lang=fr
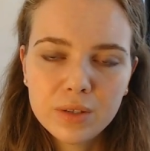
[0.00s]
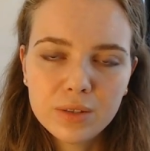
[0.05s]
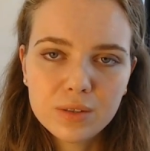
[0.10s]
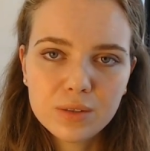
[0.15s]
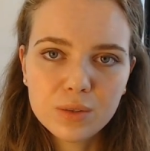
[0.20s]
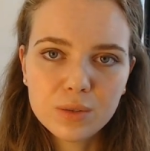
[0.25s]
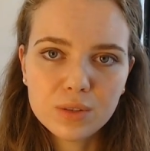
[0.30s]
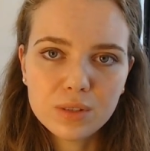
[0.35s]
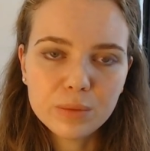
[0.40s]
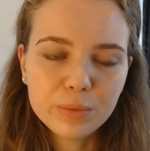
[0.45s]

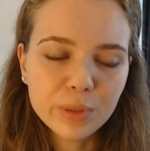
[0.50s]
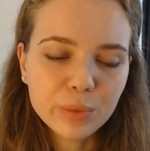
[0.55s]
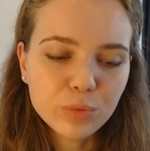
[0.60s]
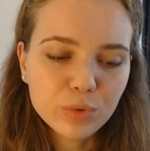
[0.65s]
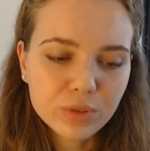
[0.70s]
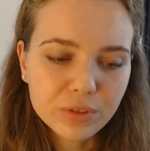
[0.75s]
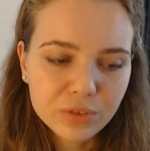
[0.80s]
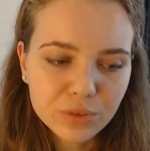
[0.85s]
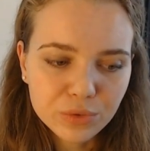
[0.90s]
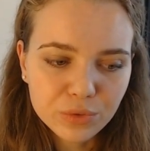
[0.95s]
C'est aussi bien
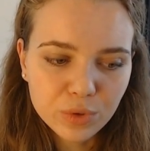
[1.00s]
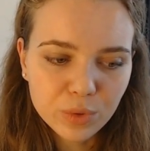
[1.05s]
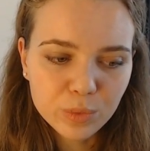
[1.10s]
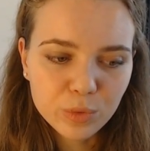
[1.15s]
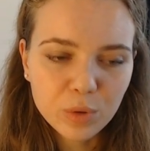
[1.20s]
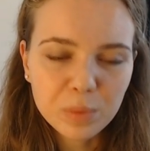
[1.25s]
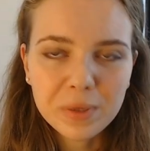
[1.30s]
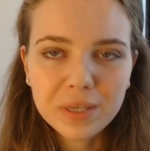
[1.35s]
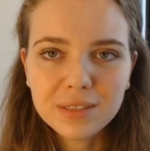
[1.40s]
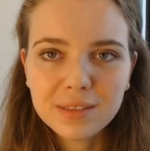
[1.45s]
pour les enfants,
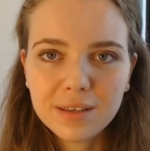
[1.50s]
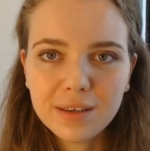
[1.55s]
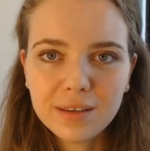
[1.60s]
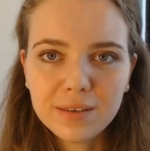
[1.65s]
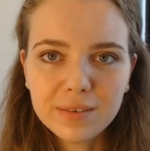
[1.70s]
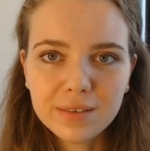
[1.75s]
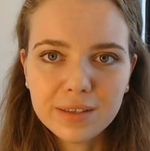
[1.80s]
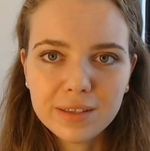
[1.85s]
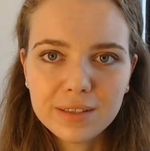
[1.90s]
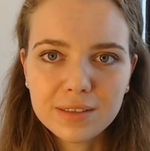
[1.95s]
pour pratiquer
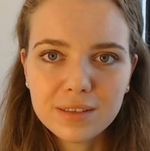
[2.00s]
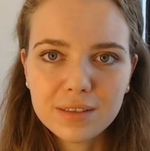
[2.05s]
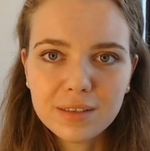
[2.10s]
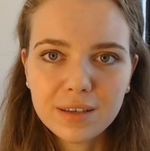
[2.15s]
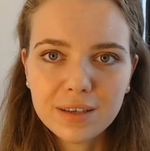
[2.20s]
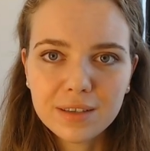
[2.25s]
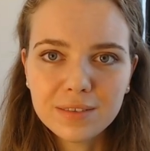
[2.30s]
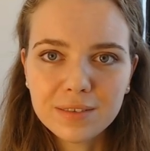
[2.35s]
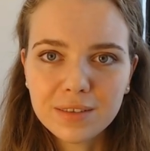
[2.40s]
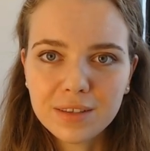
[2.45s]
l'anglais,
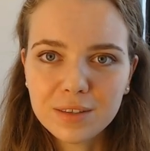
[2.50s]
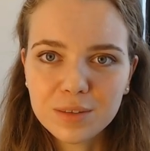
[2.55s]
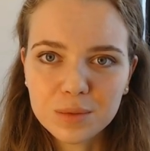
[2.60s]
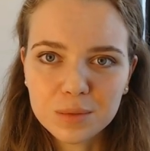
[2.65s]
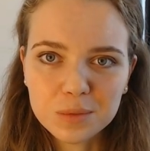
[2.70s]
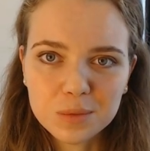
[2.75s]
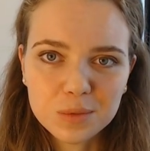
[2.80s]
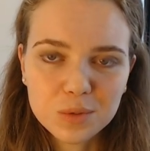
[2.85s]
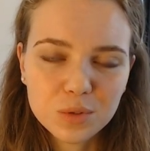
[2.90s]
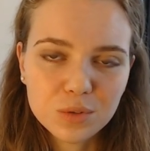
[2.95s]
etc. Donc ils
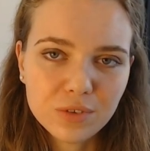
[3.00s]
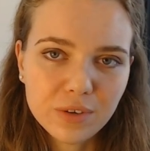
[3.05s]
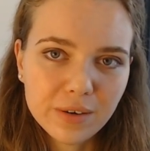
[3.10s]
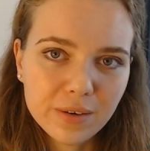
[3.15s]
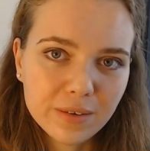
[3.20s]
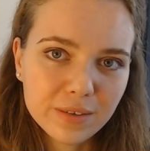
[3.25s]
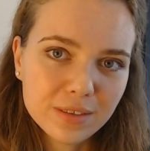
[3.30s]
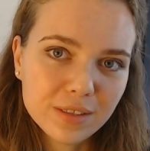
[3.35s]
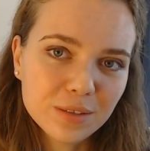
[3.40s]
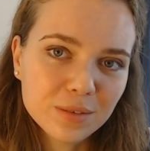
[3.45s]
sont souvent
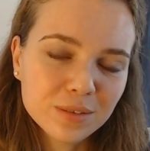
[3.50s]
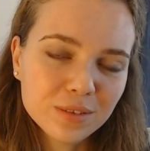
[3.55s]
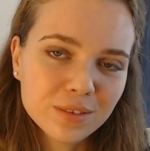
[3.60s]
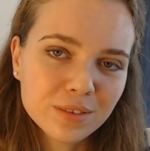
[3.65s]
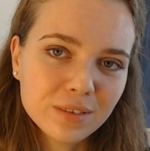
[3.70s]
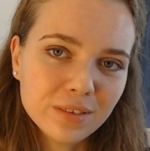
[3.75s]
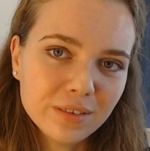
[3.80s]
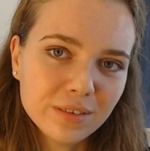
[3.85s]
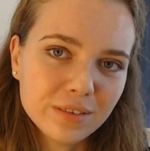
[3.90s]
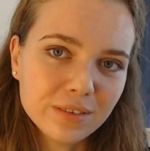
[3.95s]
assez
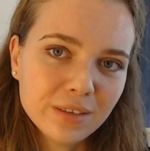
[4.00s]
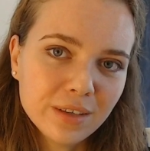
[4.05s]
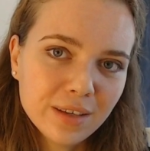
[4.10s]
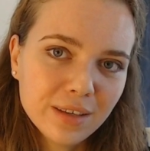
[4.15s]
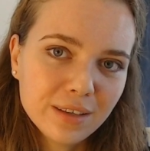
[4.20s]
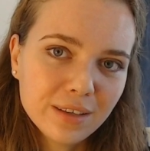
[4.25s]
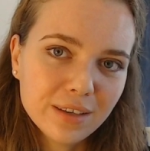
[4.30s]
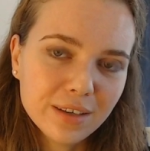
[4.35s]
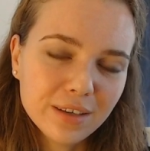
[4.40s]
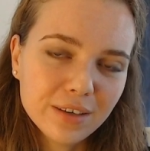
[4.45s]
contents
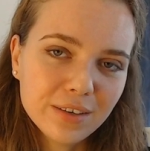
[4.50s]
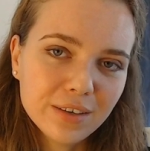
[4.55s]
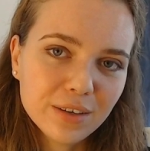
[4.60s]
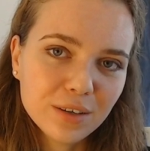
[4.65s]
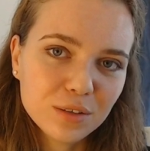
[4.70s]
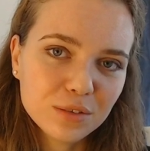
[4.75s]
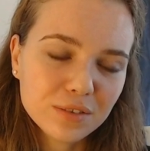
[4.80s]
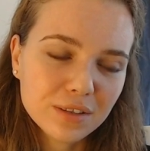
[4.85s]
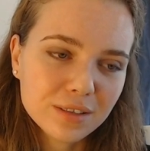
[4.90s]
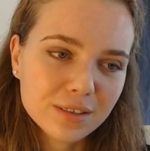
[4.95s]

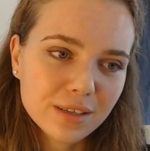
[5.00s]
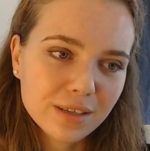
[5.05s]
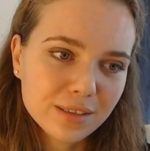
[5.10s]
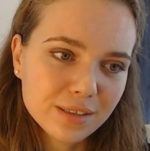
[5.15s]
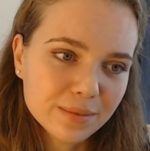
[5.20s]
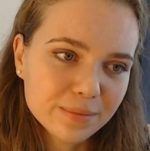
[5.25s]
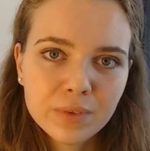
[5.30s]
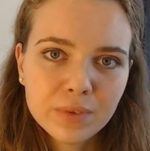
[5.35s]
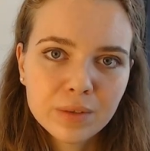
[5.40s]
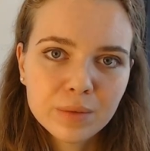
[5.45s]
d'accueillir une
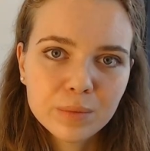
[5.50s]
Française.